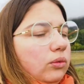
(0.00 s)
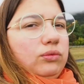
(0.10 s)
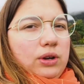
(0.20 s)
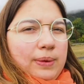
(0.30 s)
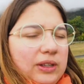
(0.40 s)
donc on
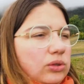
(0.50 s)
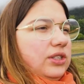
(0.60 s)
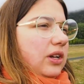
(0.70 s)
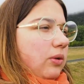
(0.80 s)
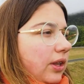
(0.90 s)
voulait pas trop
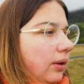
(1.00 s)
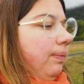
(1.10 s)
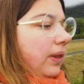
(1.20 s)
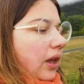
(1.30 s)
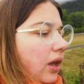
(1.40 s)
s'éloigner.
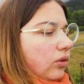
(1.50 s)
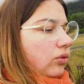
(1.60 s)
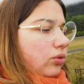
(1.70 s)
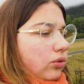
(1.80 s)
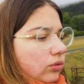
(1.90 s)

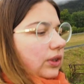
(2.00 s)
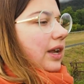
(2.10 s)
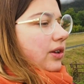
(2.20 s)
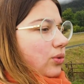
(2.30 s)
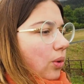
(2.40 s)
Du coup, on
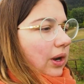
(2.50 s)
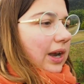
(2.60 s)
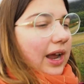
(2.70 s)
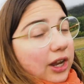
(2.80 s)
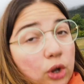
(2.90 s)
est sur
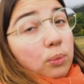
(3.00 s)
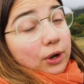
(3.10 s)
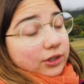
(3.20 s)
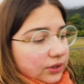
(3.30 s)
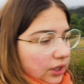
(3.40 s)
l'aire. et
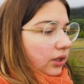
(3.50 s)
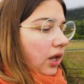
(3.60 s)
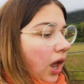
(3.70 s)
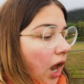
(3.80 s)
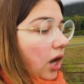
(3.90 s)
personne.
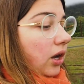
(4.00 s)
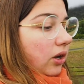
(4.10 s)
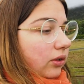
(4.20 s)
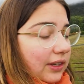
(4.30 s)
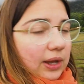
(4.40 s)
Elle
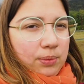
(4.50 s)
est très